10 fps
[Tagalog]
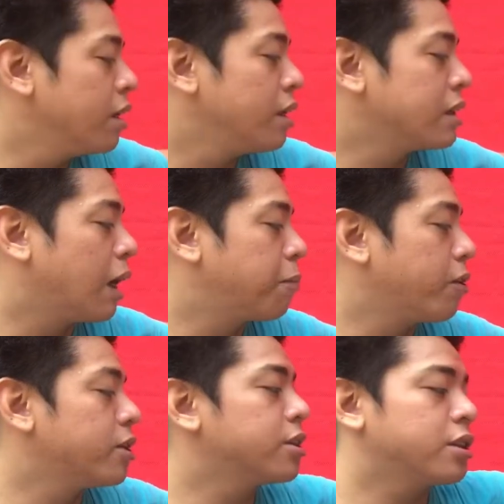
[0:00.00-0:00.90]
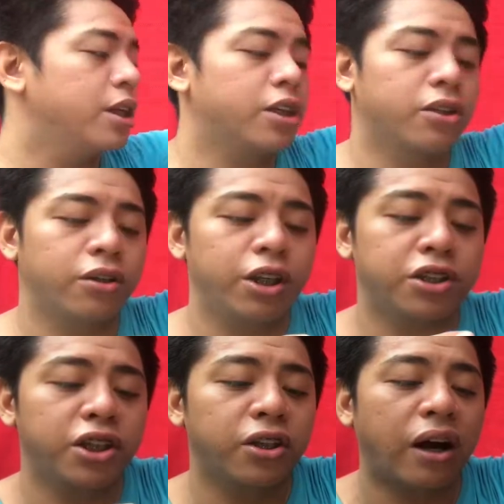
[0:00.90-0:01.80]
Tapos, itong
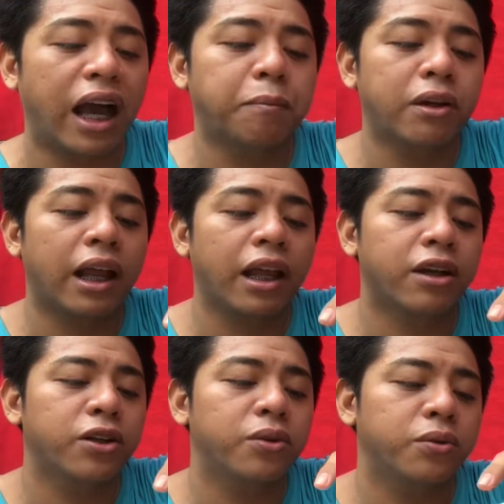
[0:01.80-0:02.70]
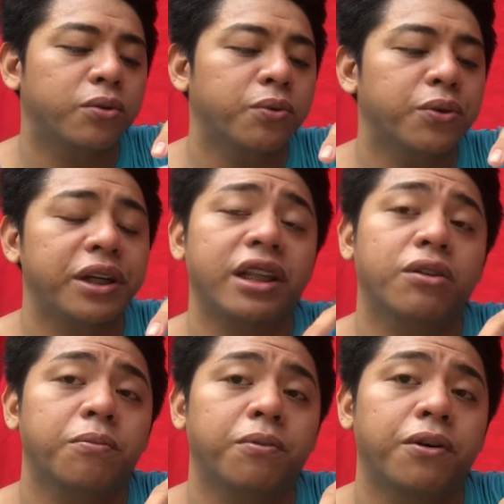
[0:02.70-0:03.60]
Nichido Eyebrow Liner Duo Kit
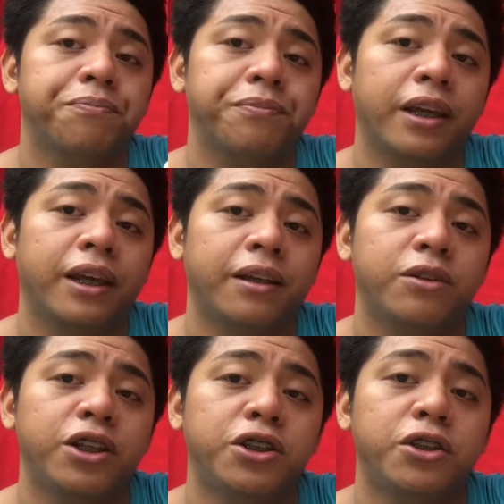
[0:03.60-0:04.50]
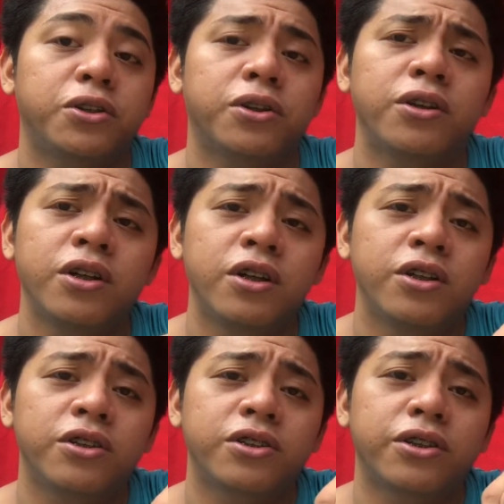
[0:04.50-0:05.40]
ko po. Ayan, Nichido.
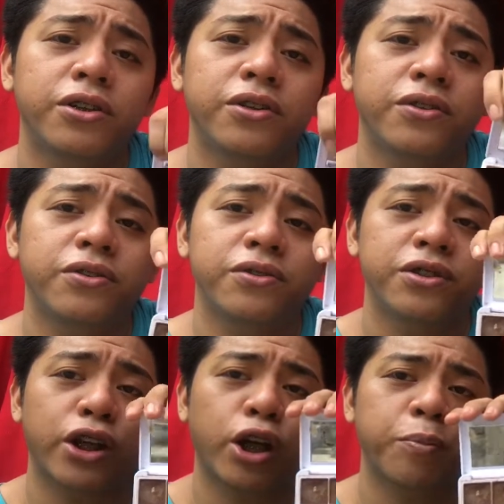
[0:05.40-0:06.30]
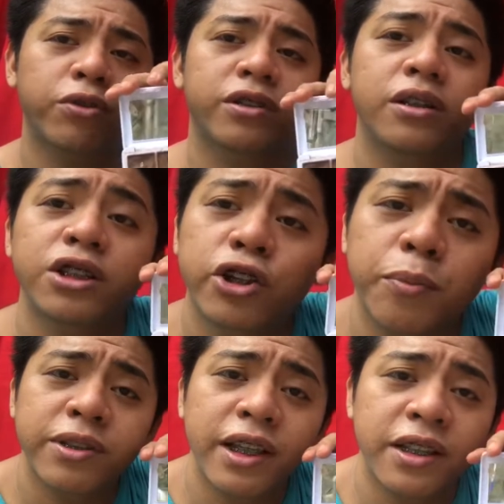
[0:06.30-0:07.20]
So, shout out po, shout
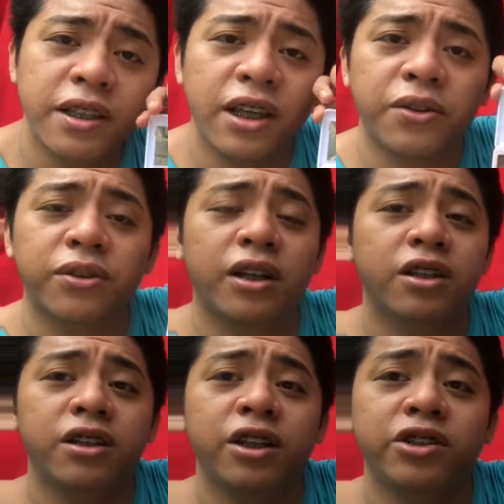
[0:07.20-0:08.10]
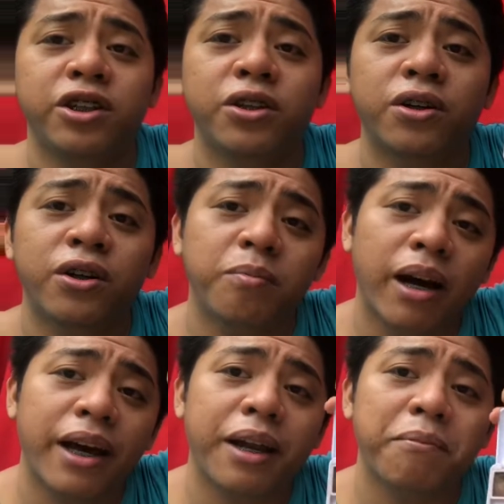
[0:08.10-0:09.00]
out CEO ng Nichido,
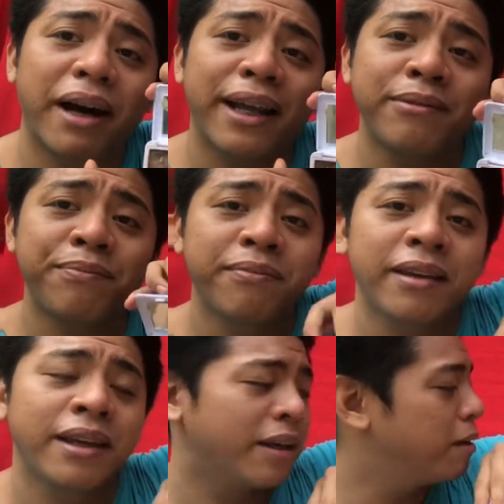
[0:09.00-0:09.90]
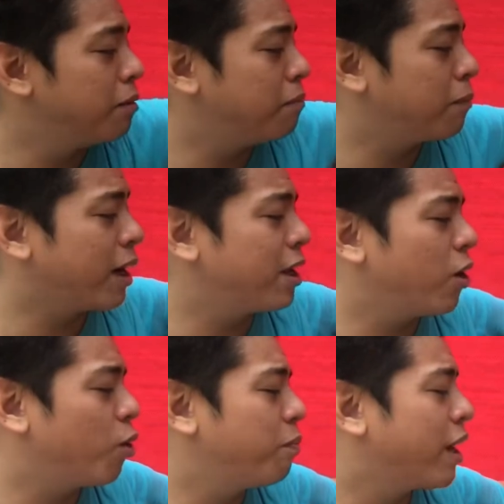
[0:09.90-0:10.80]
baka naman. Magbagal ng
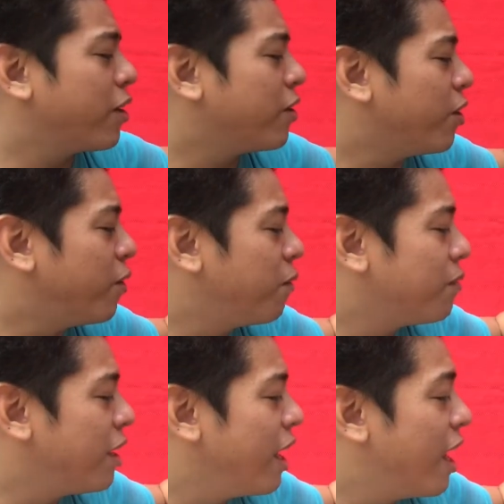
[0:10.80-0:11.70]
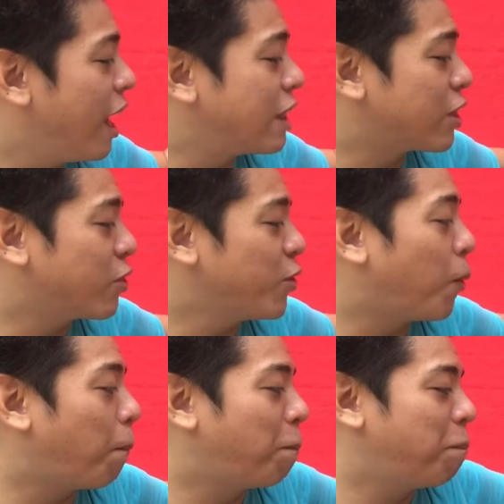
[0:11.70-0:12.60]
loob kayo. At ito
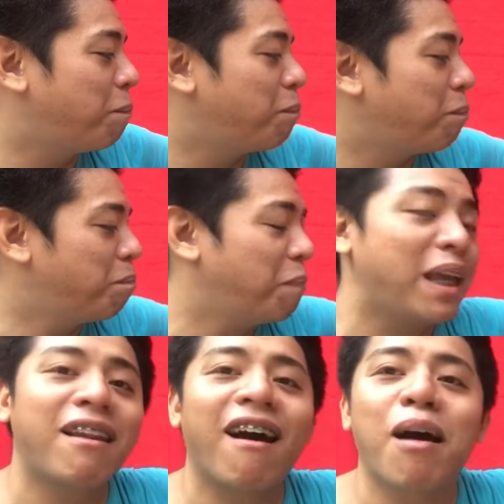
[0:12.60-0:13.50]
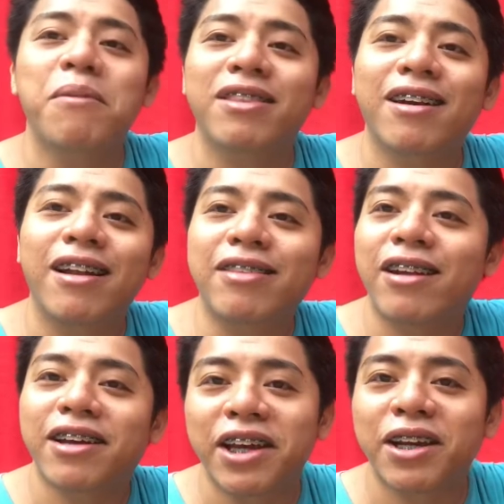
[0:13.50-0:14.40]
yung pinakamatagal na
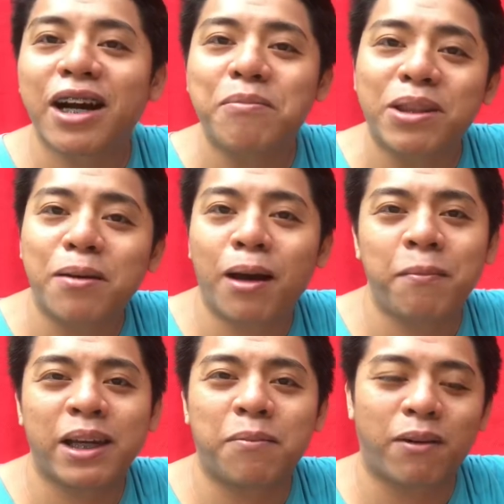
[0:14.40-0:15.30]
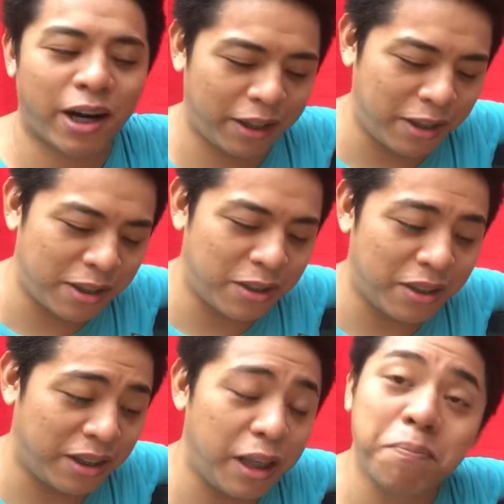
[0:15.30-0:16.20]
talaga ginagamit ng mga makeup artist.
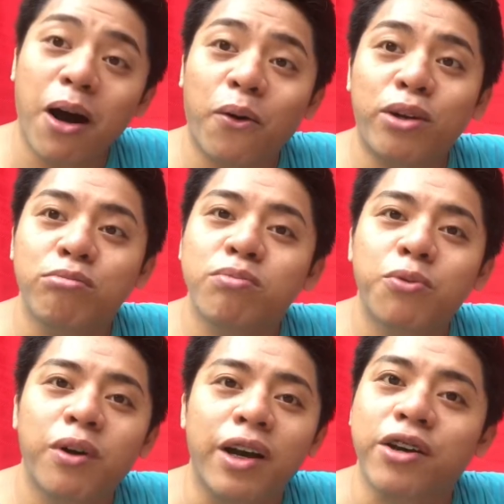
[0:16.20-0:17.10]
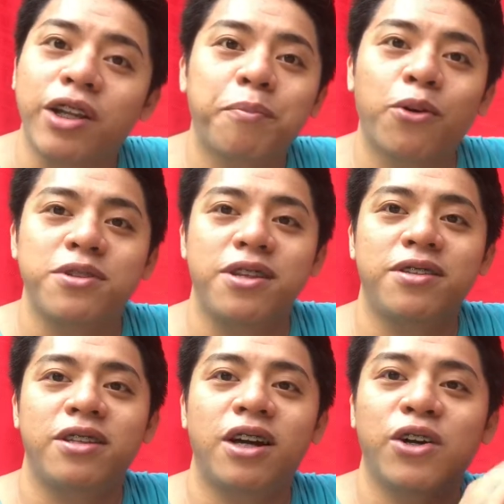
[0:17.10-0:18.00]
Di pa ako nabubuhay or di pa ako
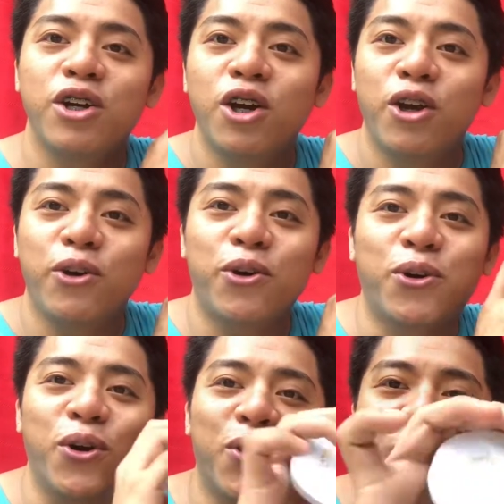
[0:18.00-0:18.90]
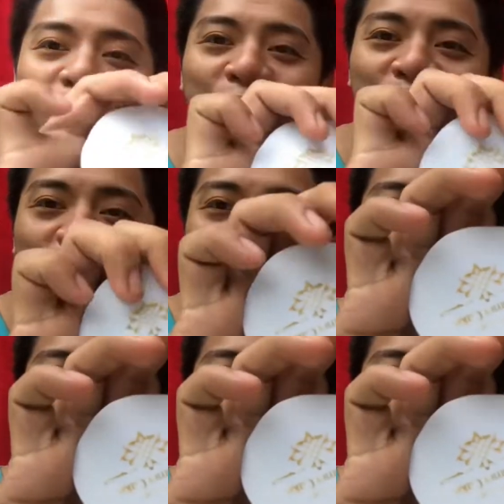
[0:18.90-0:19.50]
sinisilang yung kokoryo.